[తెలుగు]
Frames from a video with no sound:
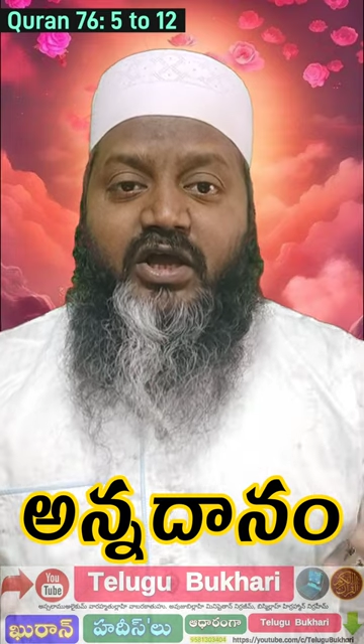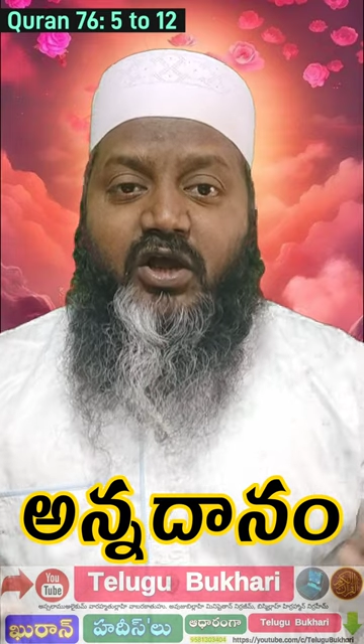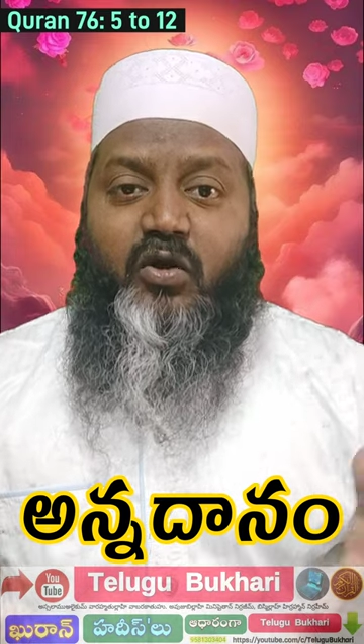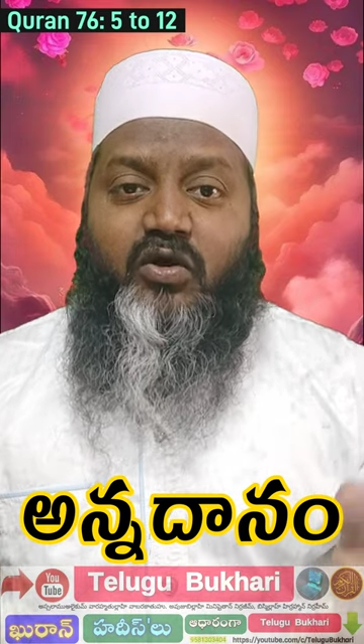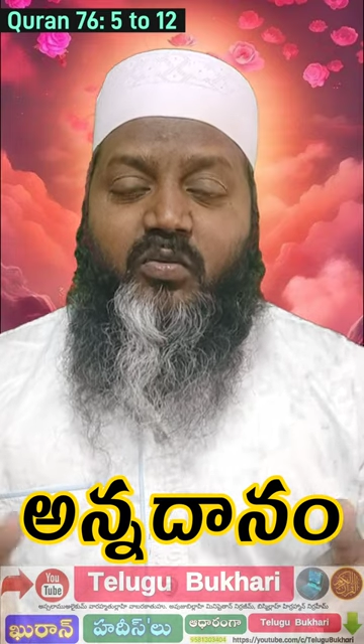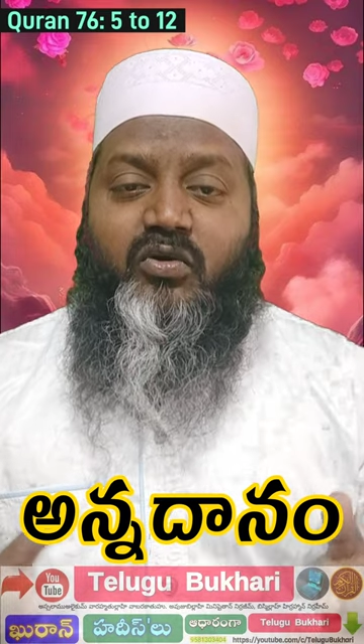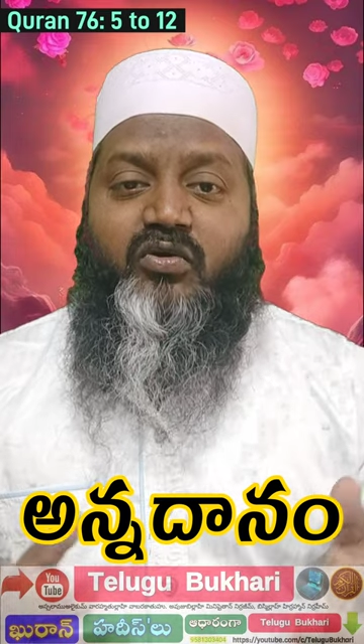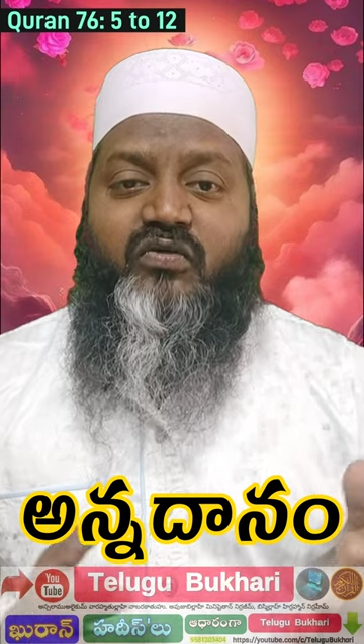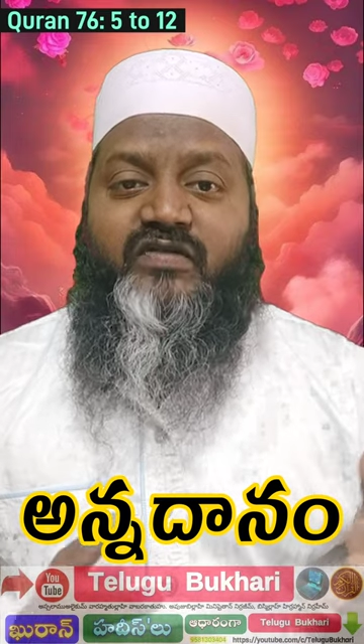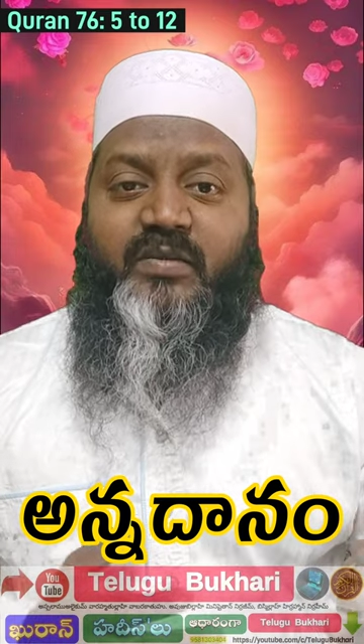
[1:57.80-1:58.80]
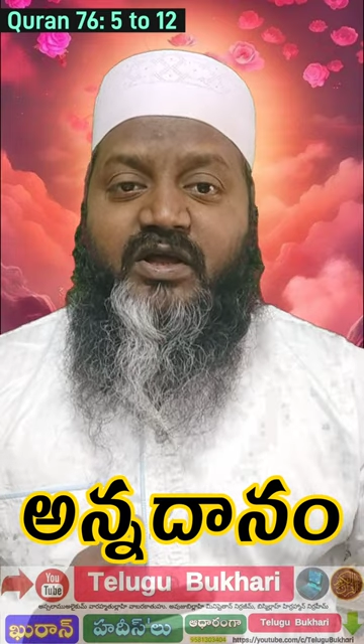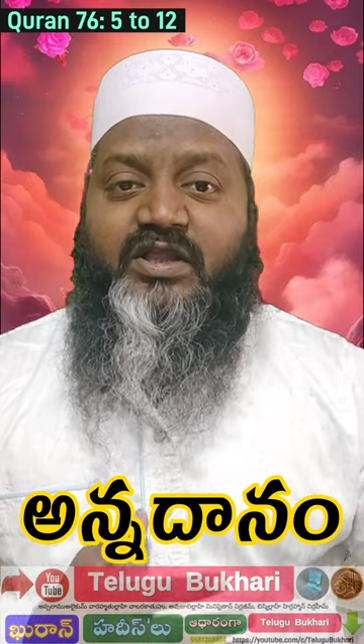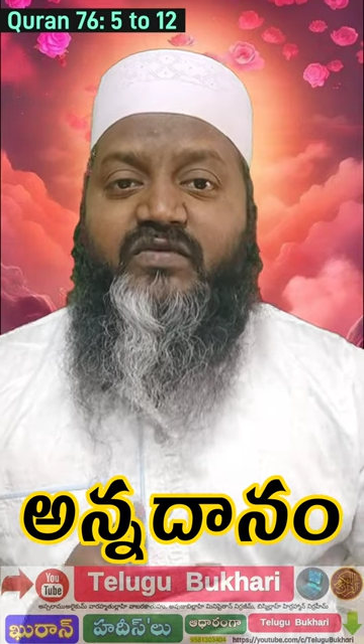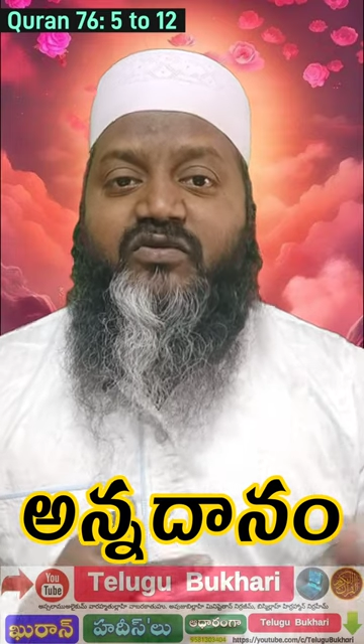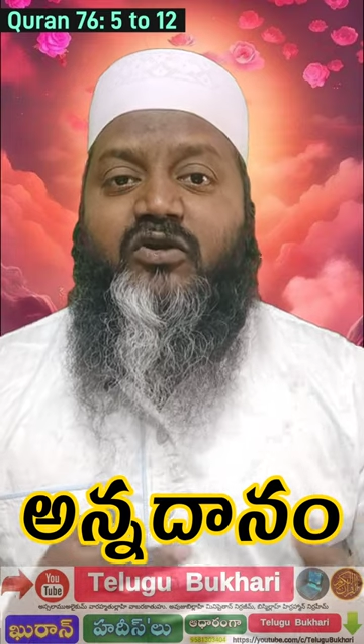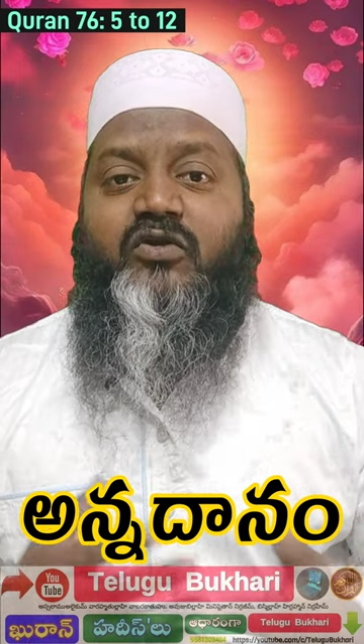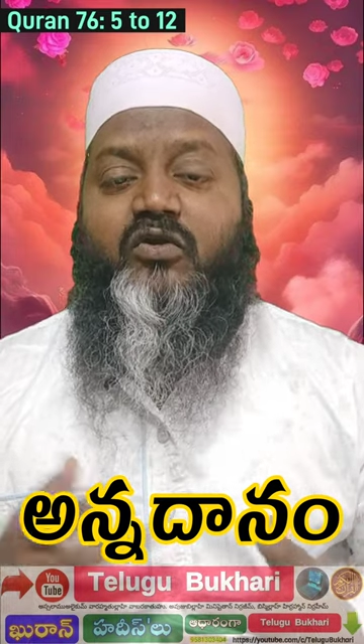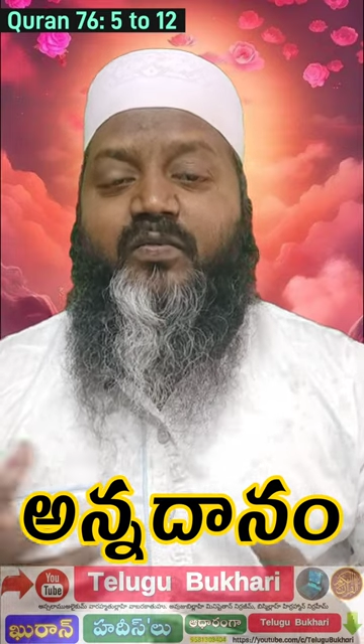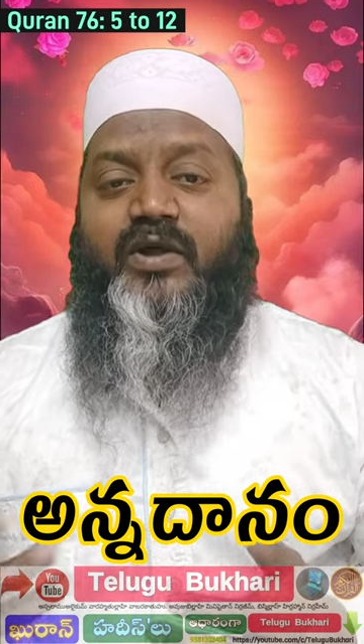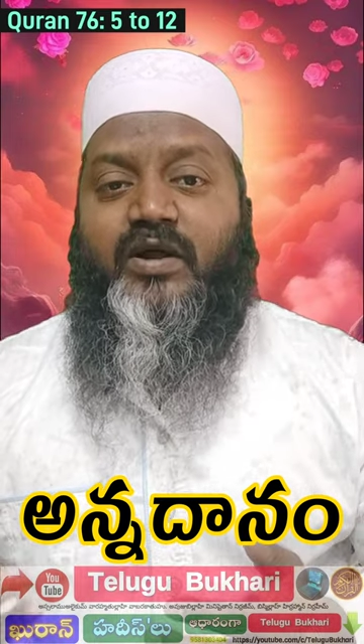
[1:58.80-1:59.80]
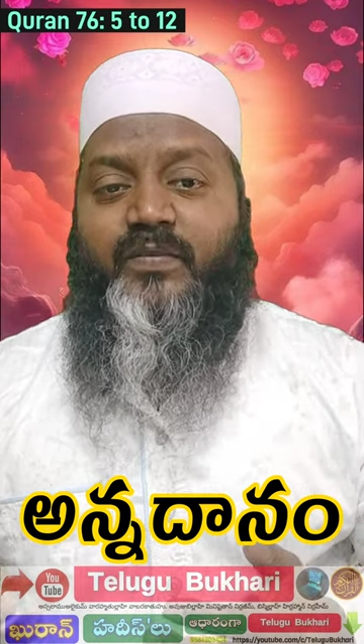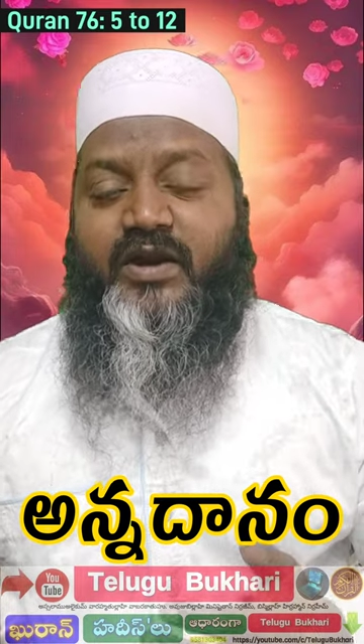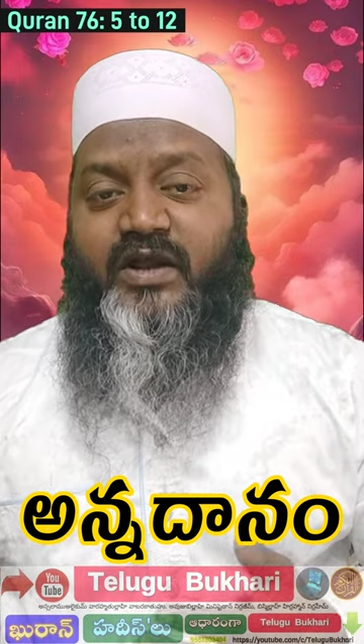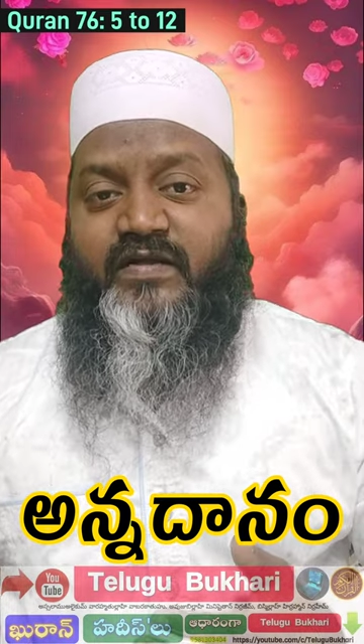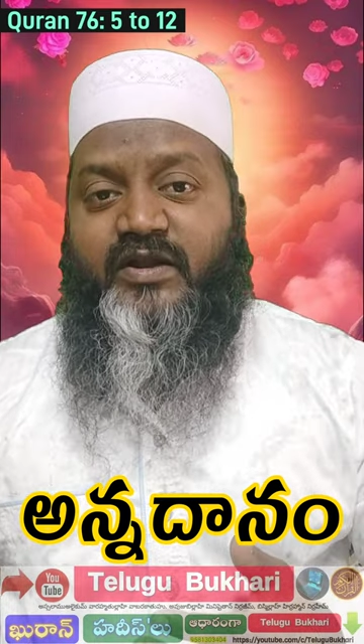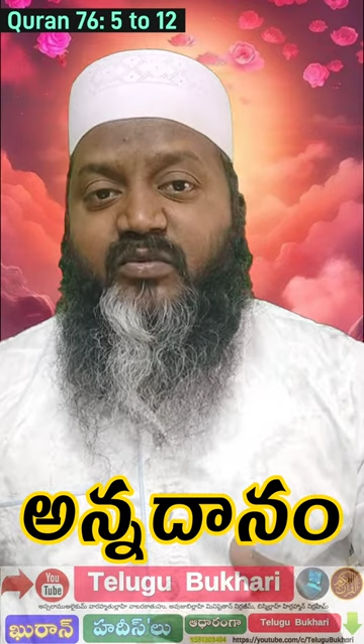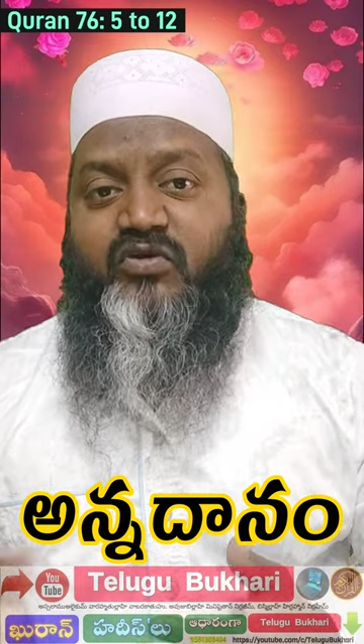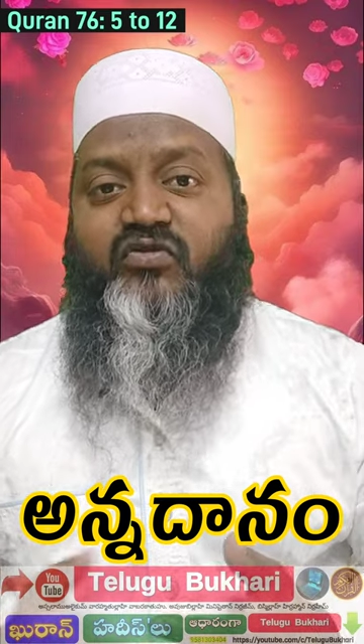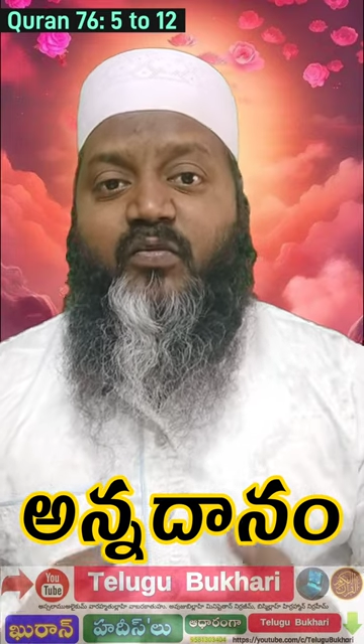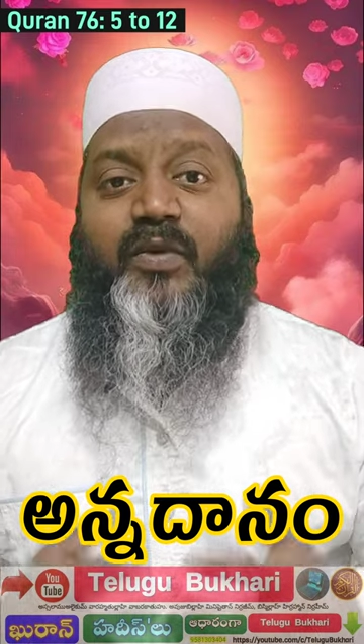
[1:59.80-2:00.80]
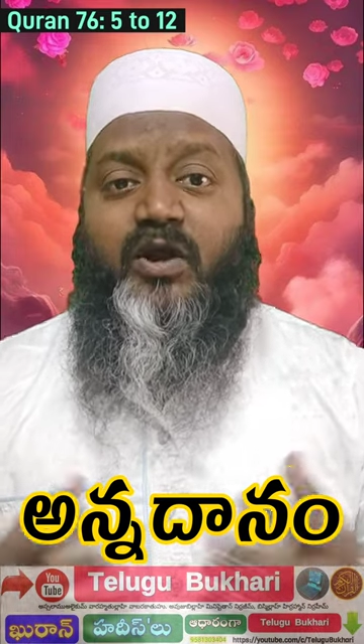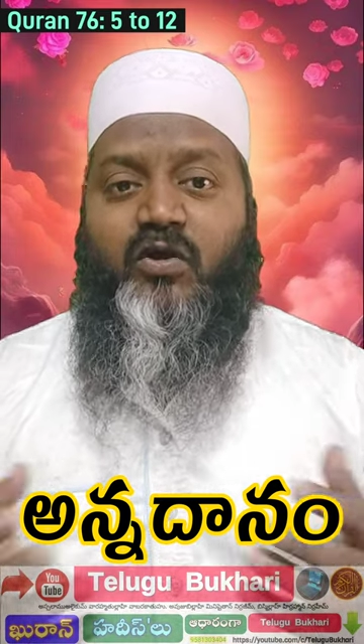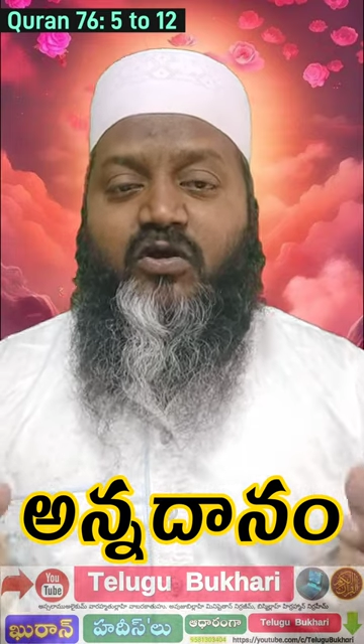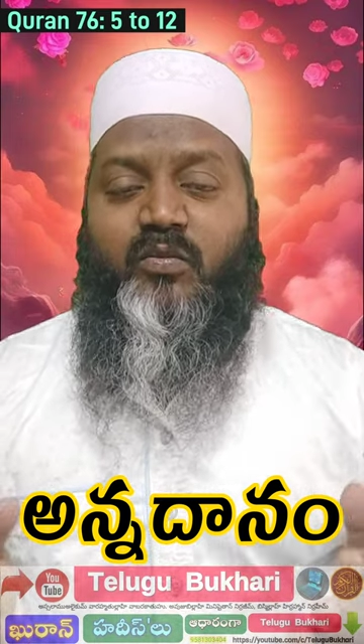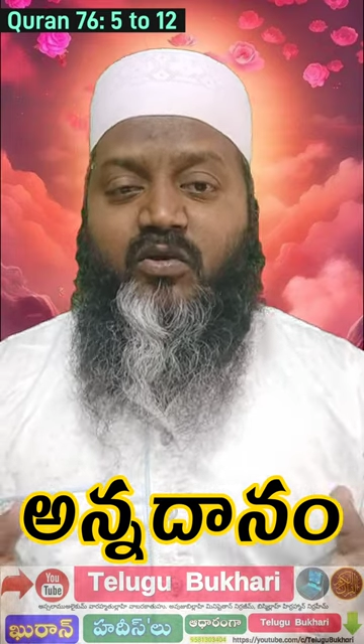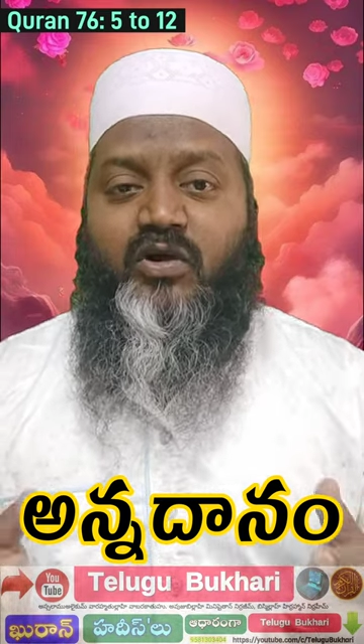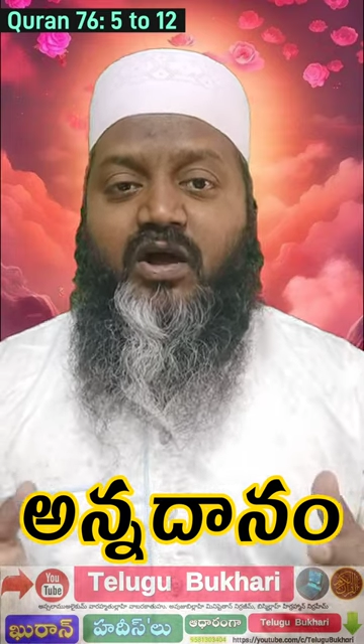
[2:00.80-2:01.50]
ఇహలోకంలోనూ సమాధి జీవితంలోనూ ప్రళయ దినం రోజు పరలోకంలో